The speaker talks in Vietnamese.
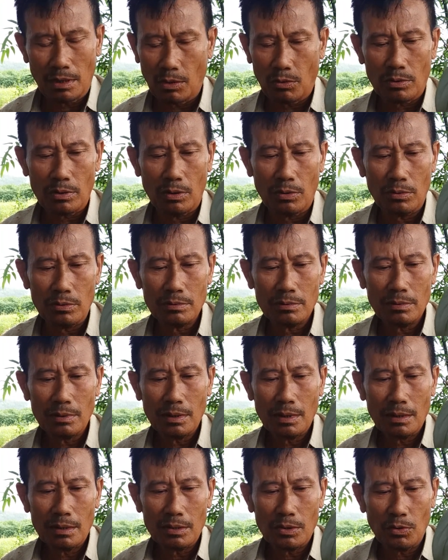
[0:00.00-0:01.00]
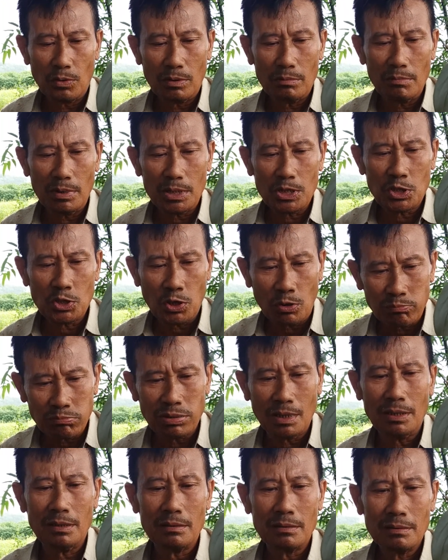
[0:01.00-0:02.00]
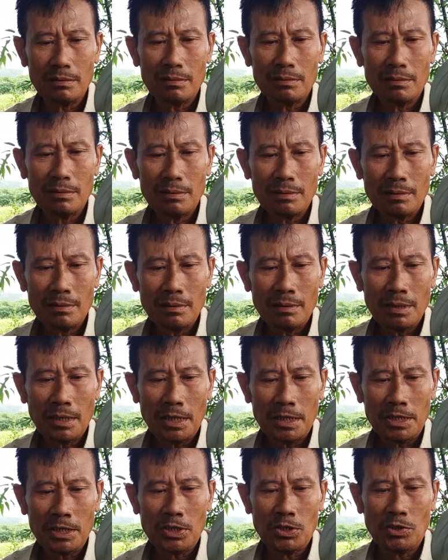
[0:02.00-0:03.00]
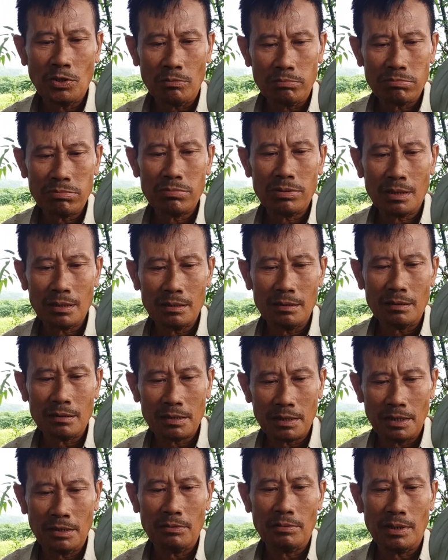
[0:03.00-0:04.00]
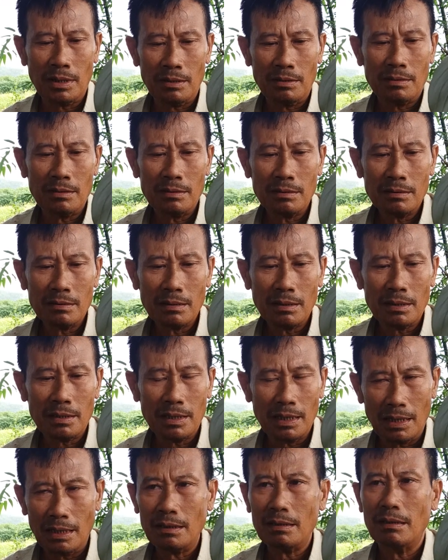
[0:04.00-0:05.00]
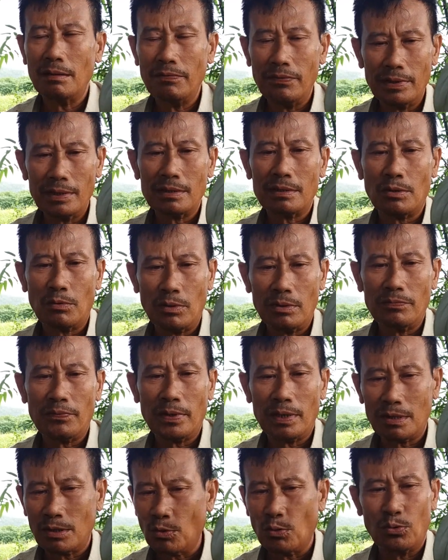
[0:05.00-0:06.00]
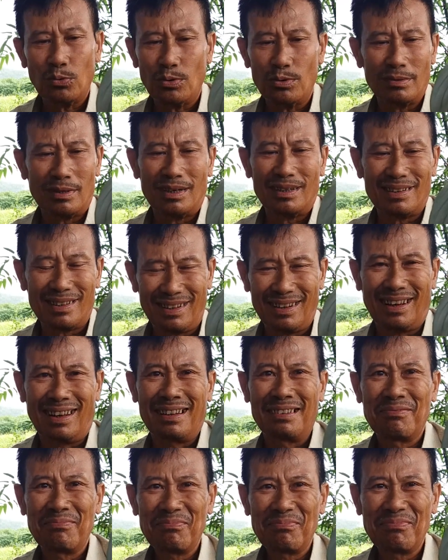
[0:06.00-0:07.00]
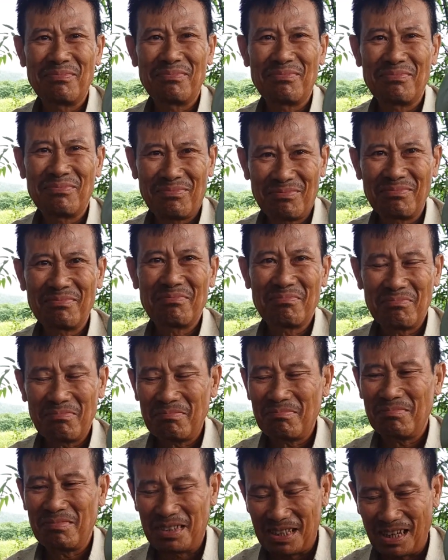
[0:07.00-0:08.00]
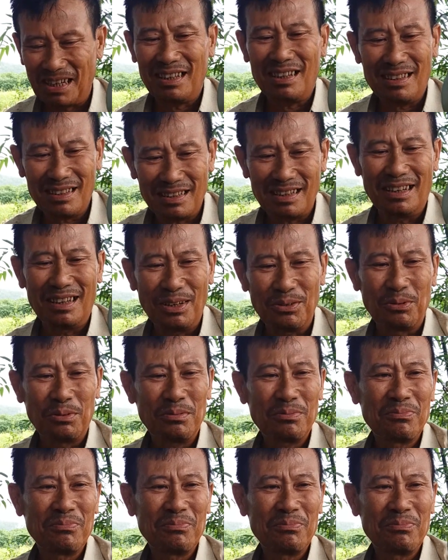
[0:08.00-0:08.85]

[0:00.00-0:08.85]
lột luôn rồi anh mới xúc đi trời xúc ờ, nước tiểu đi anh để lại viên sổ anh phải khô luôn đó chứ à giữ làm kỷ niệm luôn giữ giữ luôn